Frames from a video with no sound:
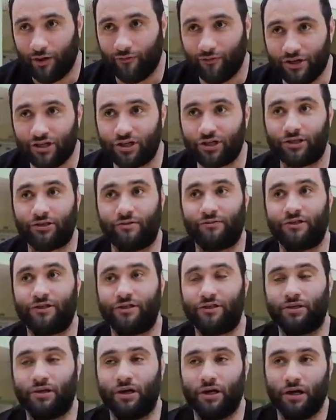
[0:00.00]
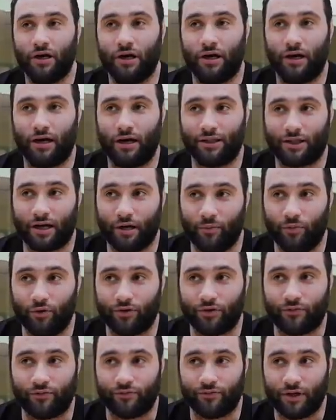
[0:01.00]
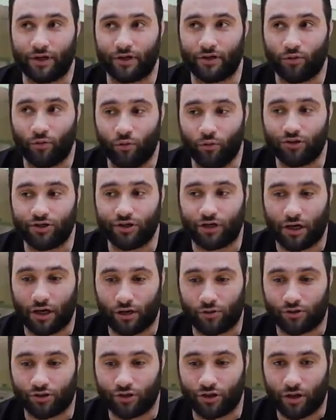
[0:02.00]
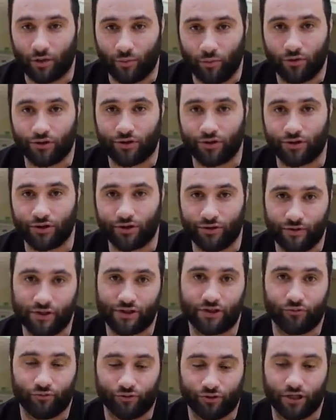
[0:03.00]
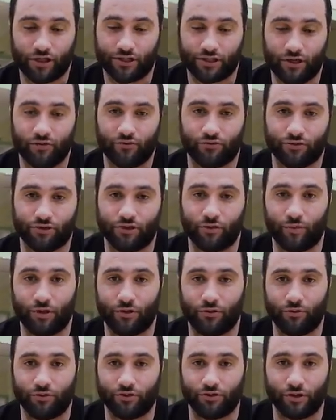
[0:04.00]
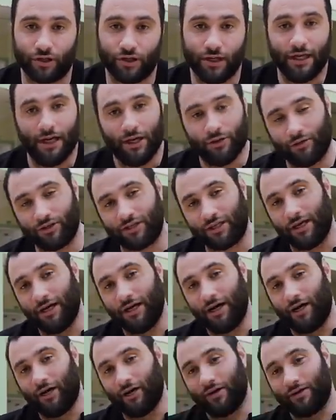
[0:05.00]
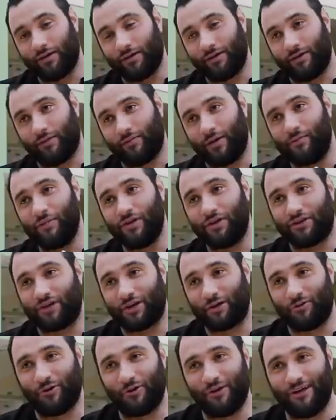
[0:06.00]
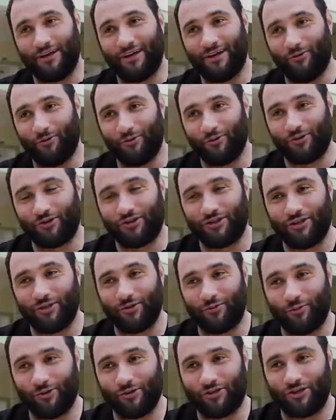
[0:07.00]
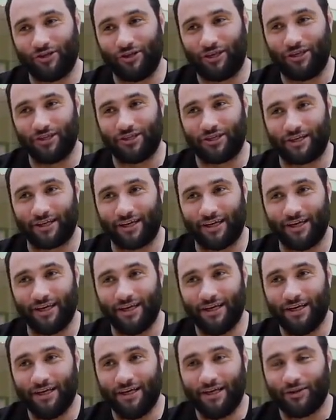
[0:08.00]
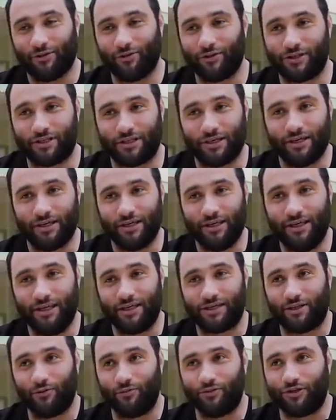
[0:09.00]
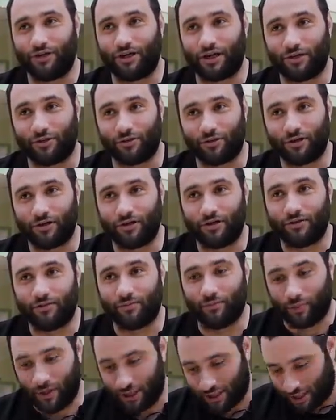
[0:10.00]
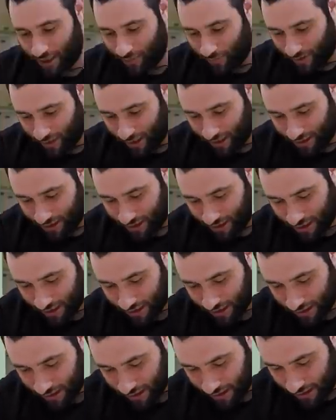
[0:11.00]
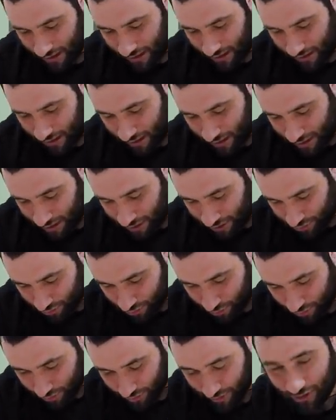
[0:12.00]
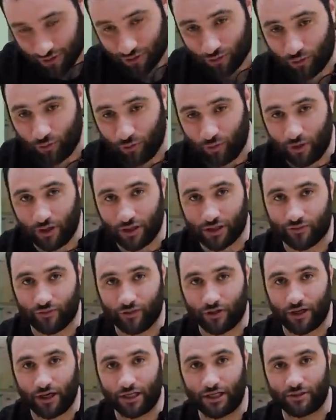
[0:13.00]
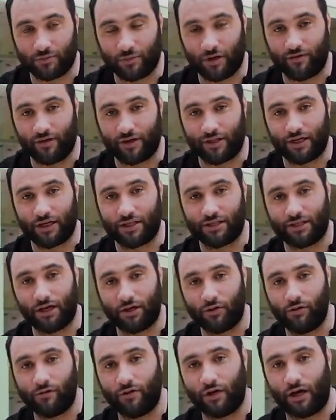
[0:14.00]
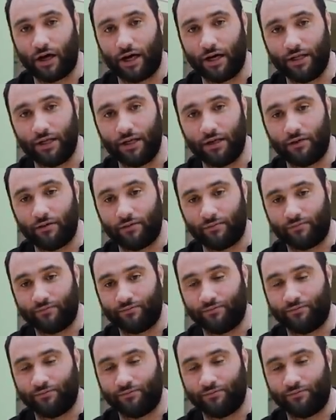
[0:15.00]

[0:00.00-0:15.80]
вычистившись, отработав, наверное, годик хорошей работы, ты 200 уже оставишь у себя точно. То есть момент такой, он очень, очень хитрый. То есть есть люди, которые пришли молодые, и они еще не, не загубили свой организм и хватает здоровья, они